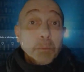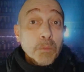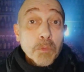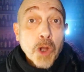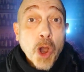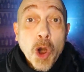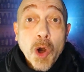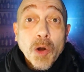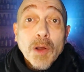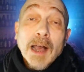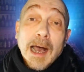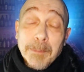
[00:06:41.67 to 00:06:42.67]

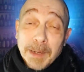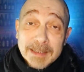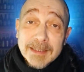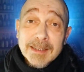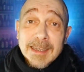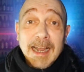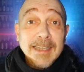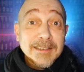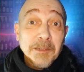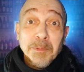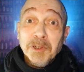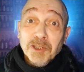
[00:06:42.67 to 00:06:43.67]
No, a parte il
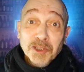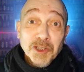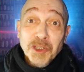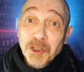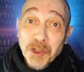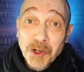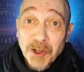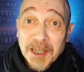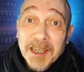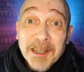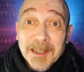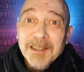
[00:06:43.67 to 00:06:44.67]
grazie per il signor
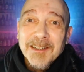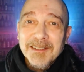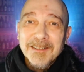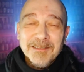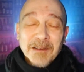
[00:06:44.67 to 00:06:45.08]
che,